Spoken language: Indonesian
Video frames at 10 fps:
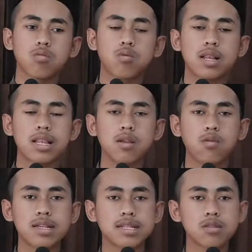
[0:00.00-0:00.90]
wal
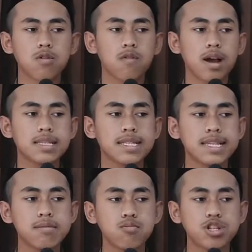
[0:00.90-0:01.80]
wastu
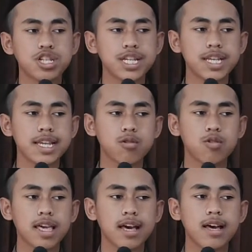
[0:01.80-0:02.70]
mushinu
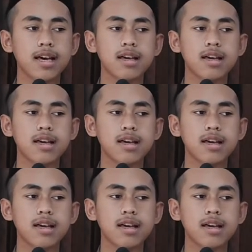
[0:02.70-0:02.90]
ya. Ah,